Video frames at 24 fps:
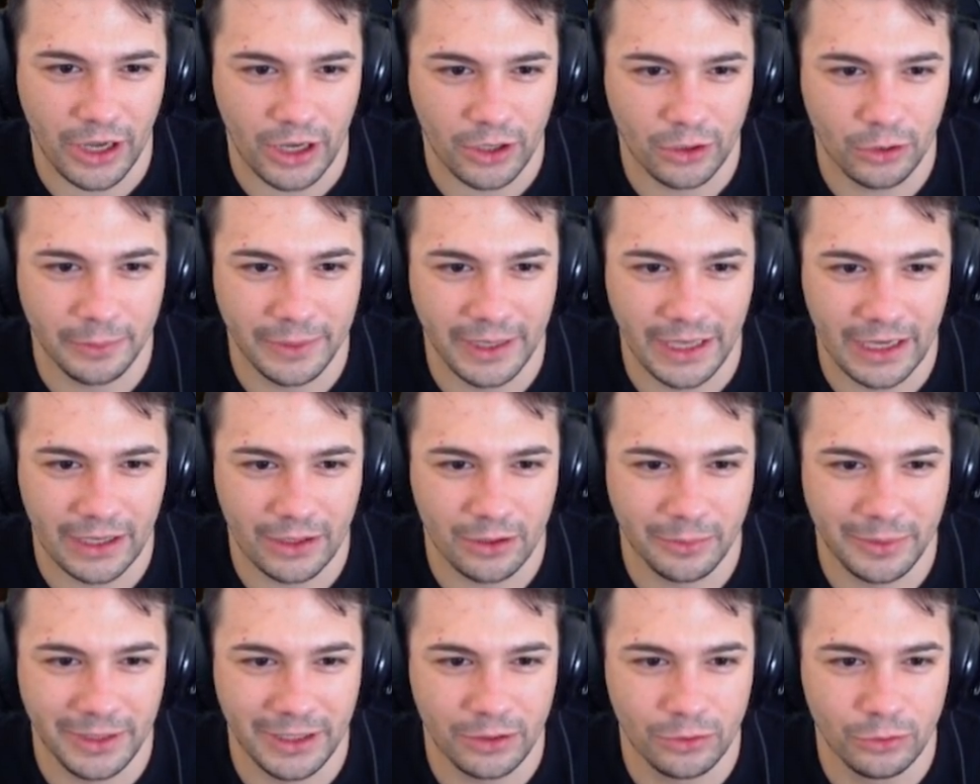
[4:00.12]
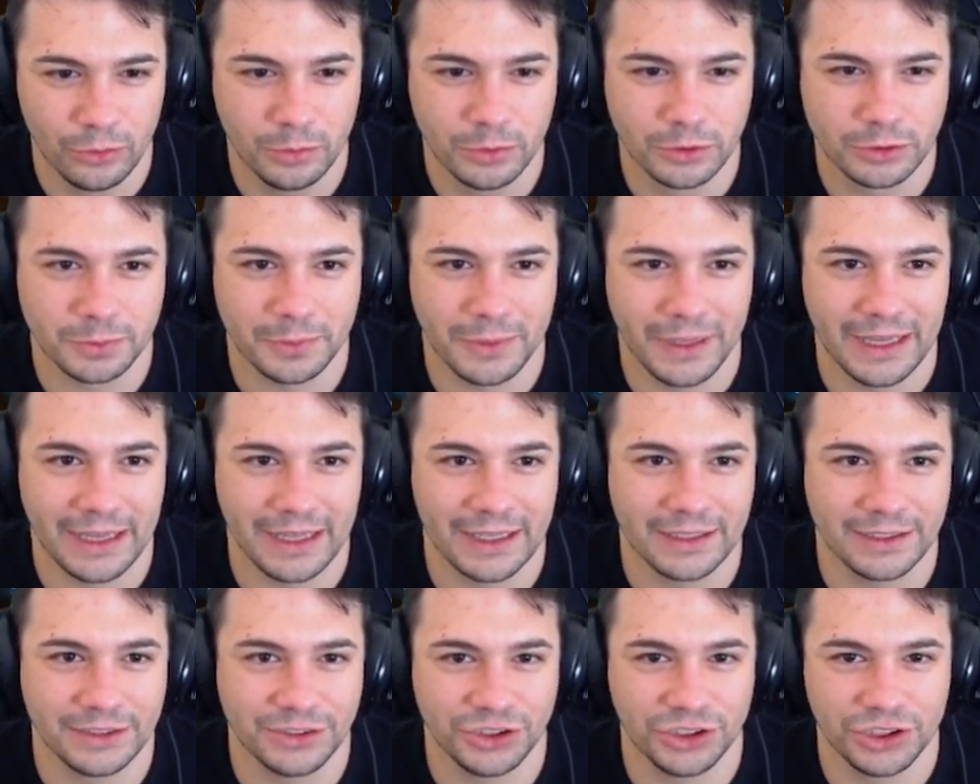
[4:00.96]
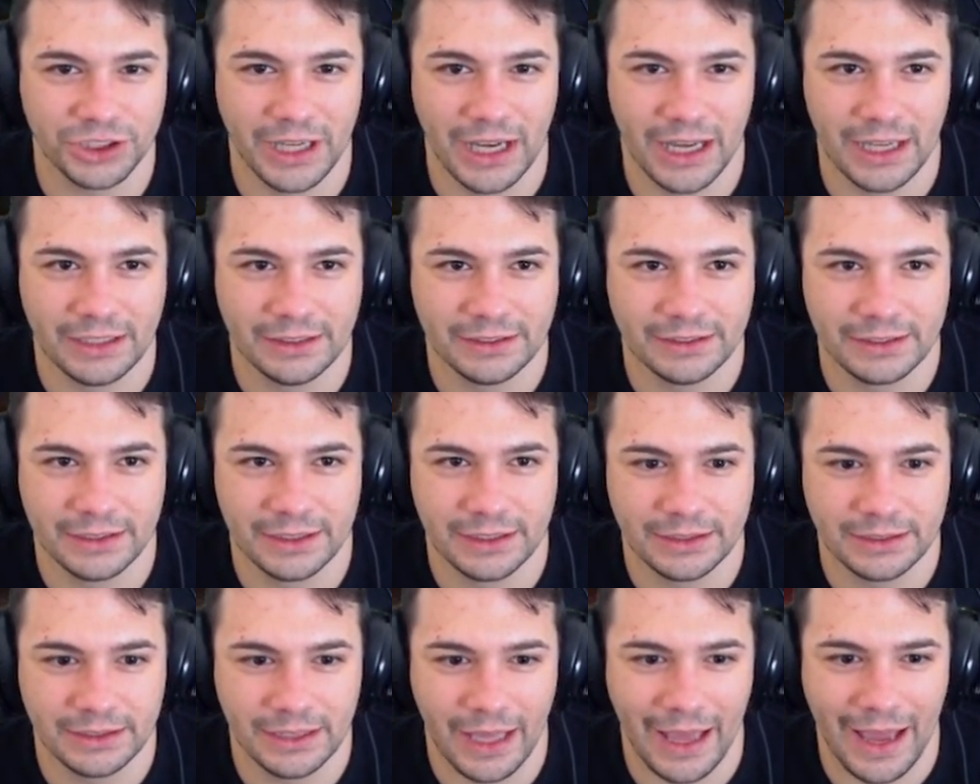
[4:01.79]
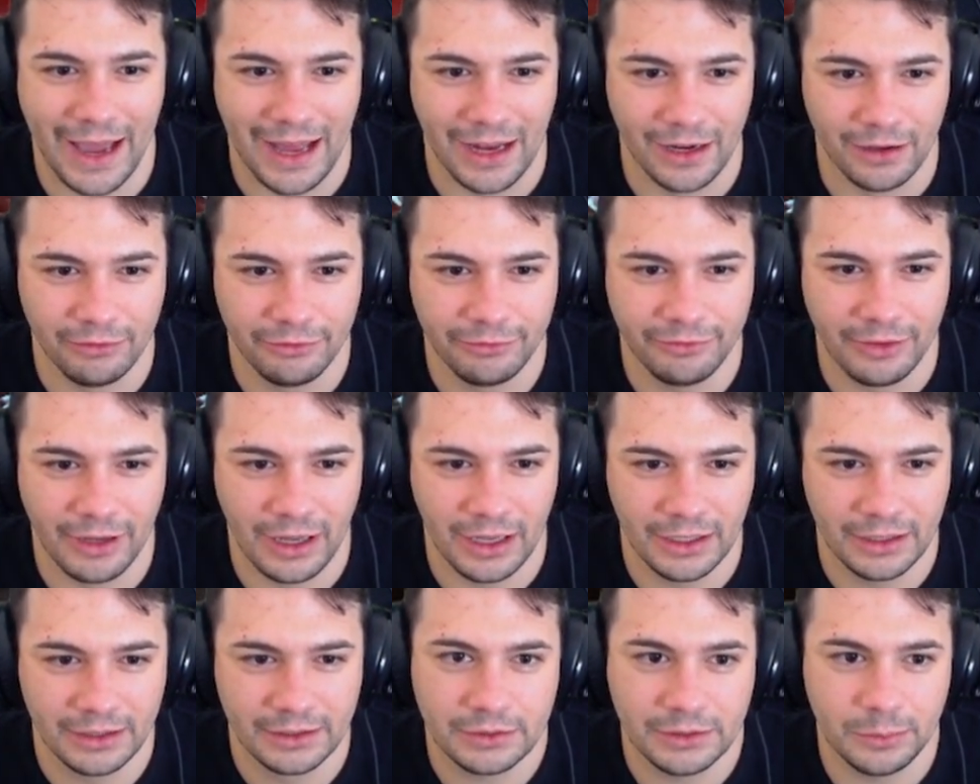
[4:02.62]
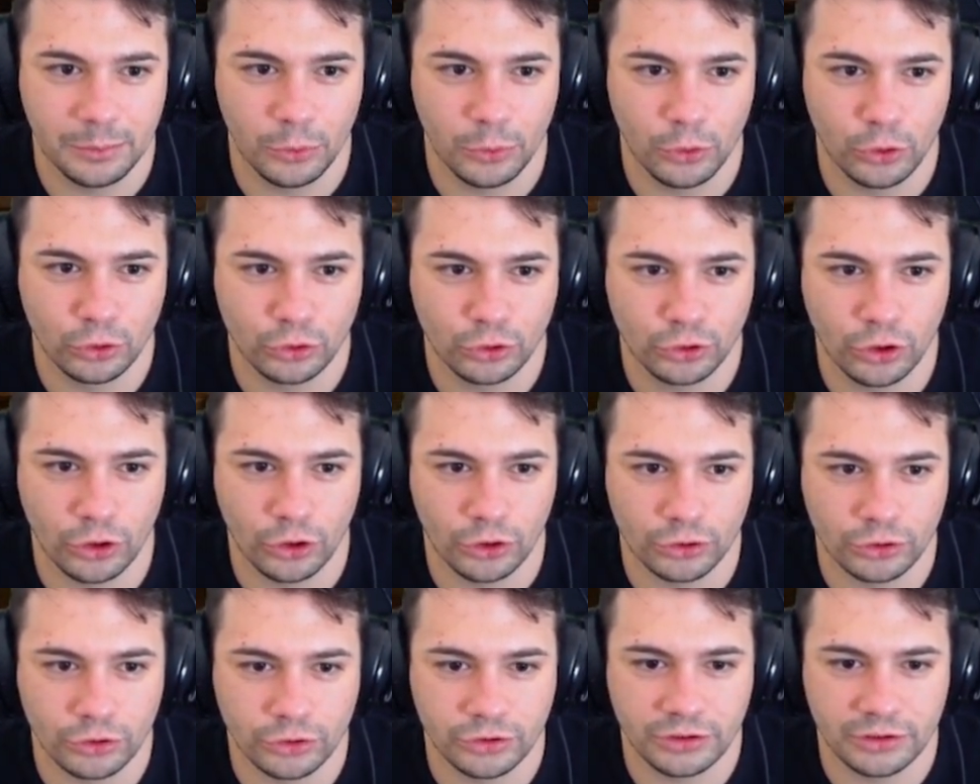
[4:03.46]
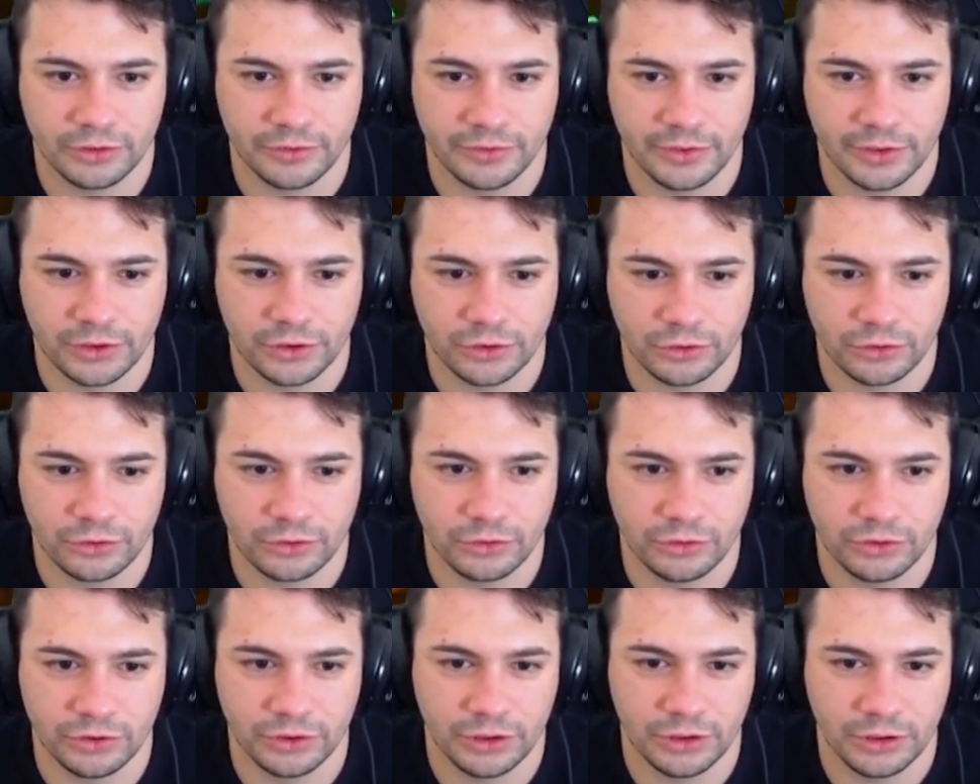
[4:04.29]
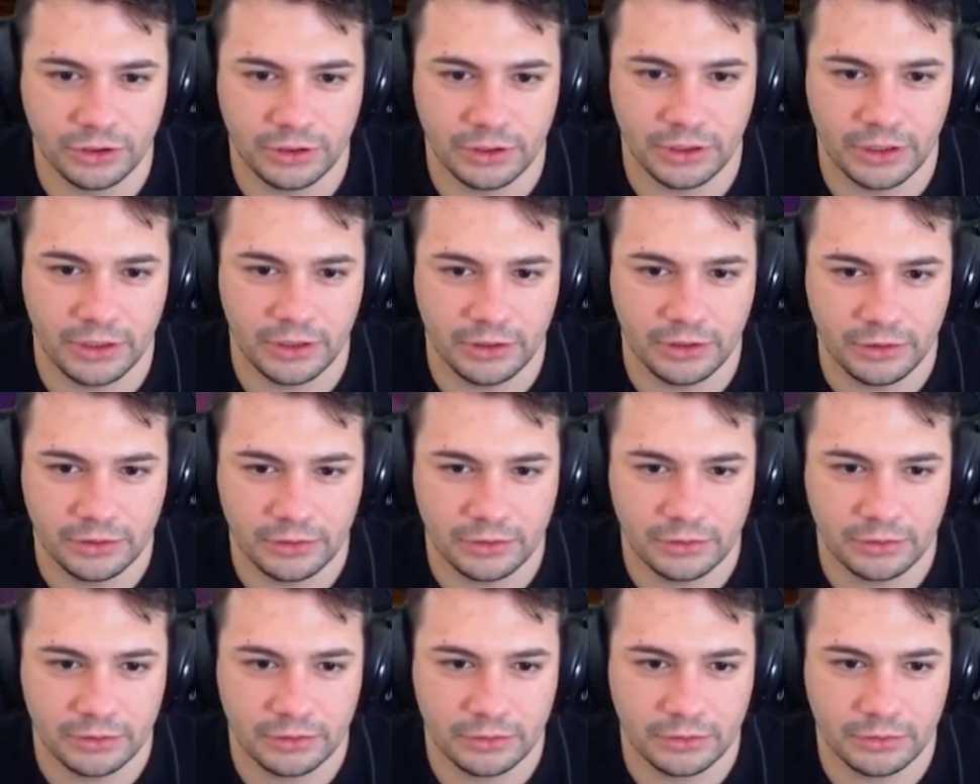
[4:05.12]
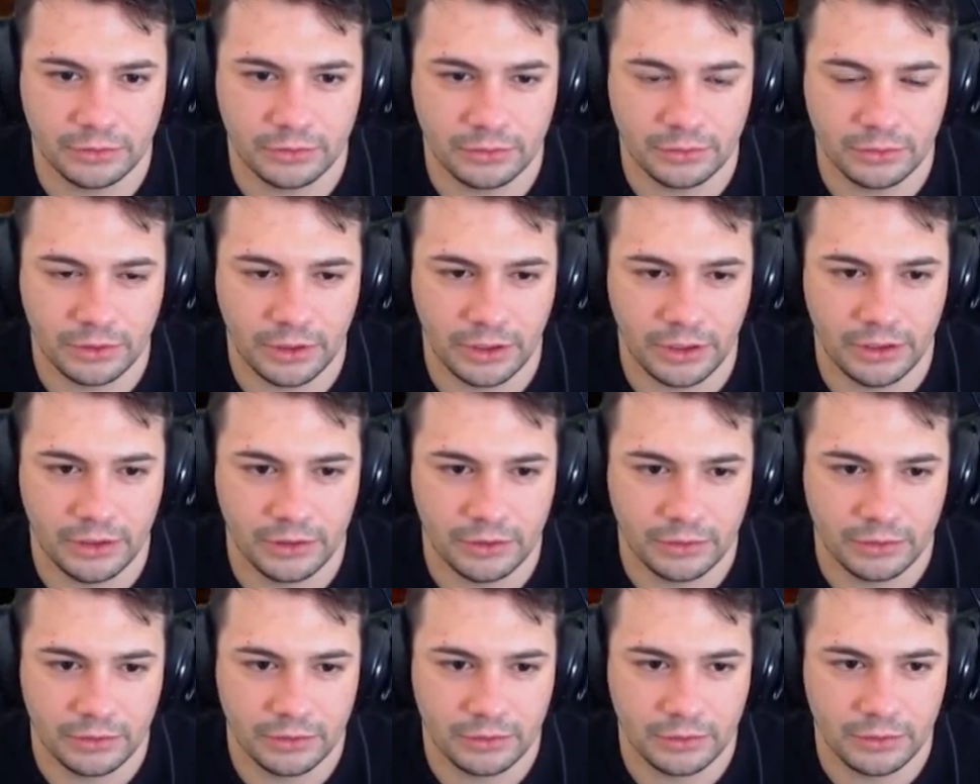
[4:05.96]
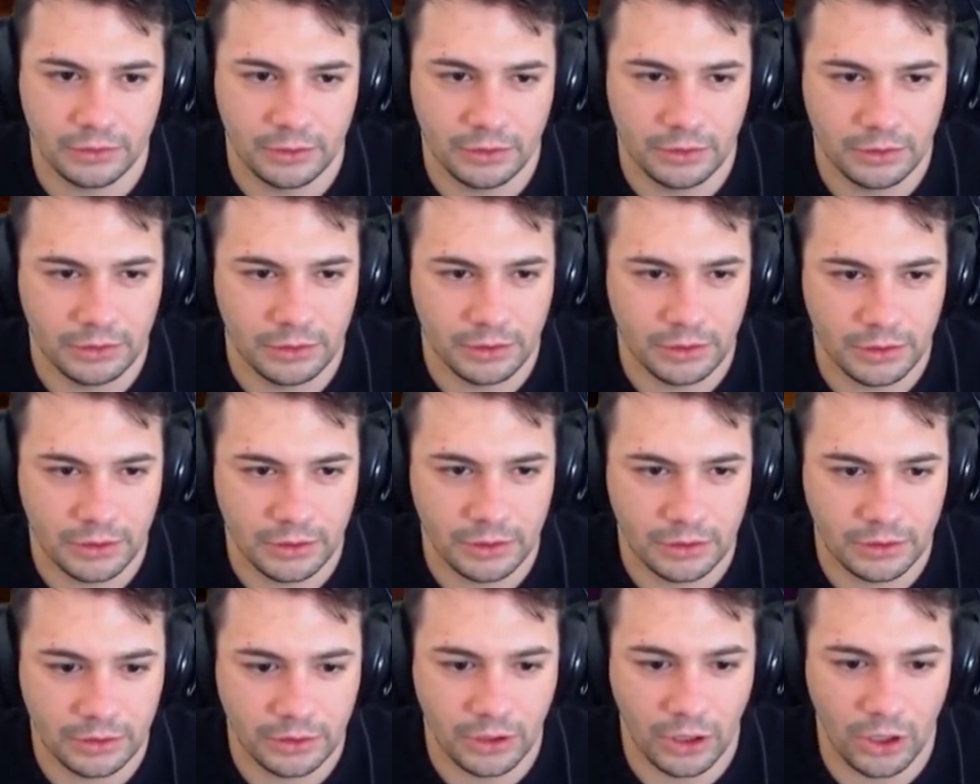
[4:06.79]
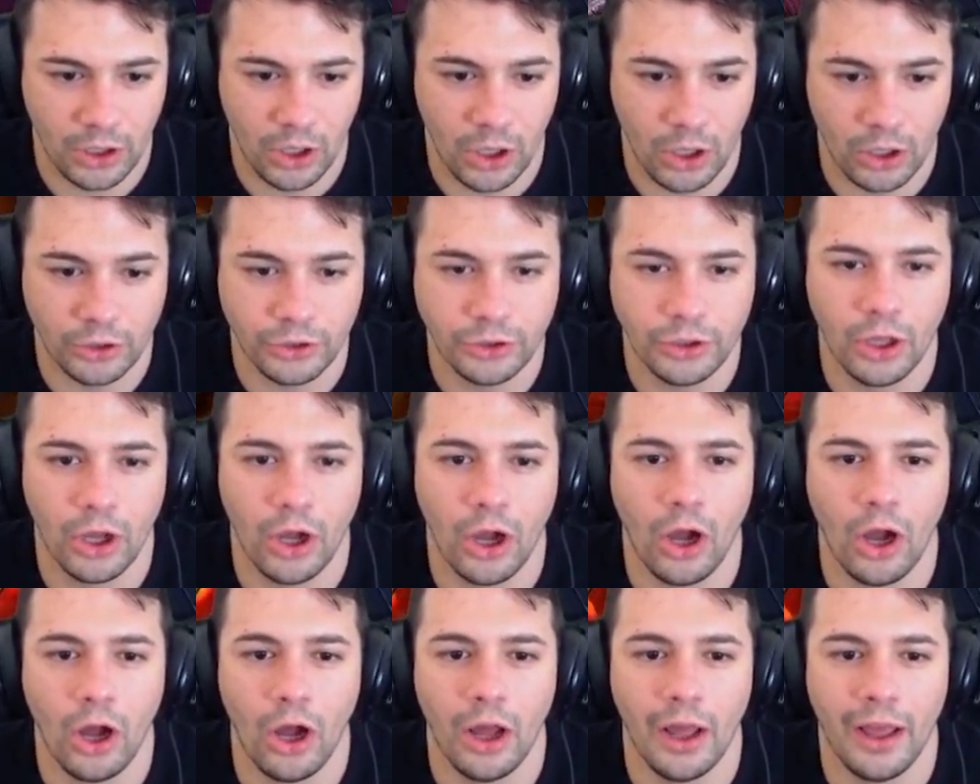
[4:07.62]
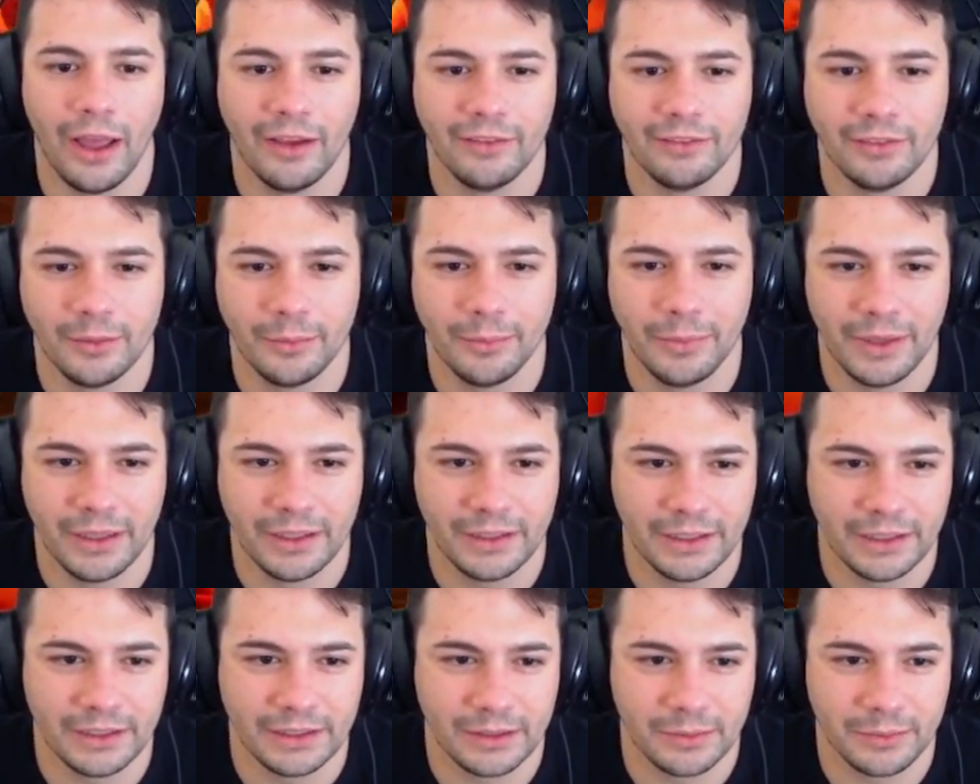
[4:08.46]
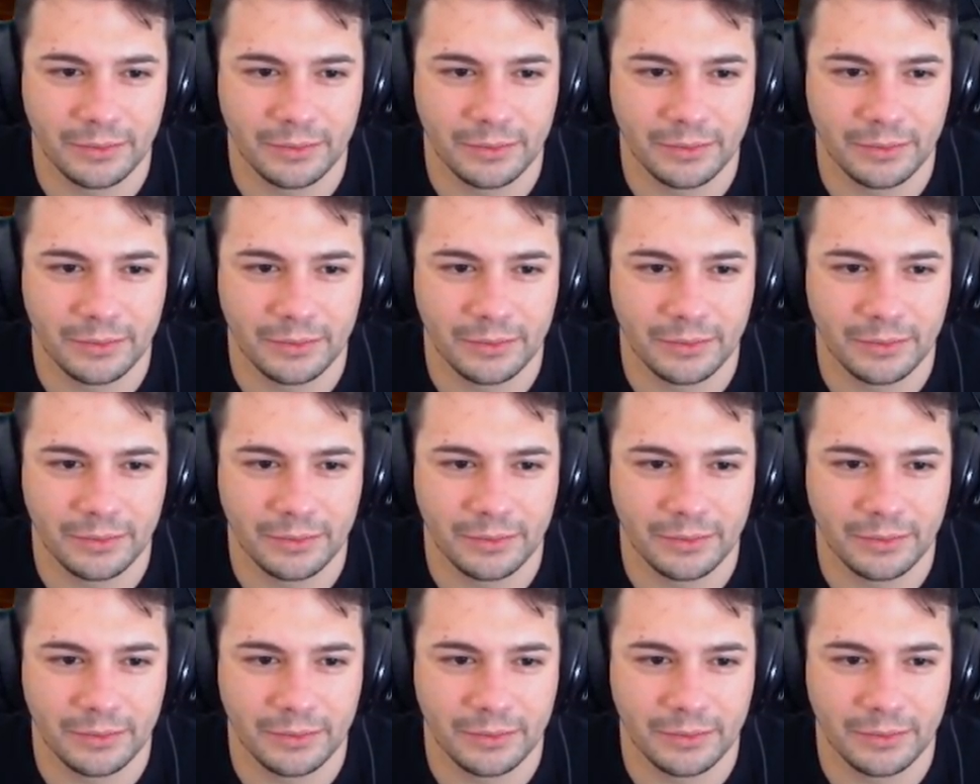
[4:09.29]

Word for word: come, è come i Gumos, ma è gigante. È alfa. Tipo lo sciotto, se faccio così. Ehi. Ehi. No, no, eh, vabbè, niente, mi è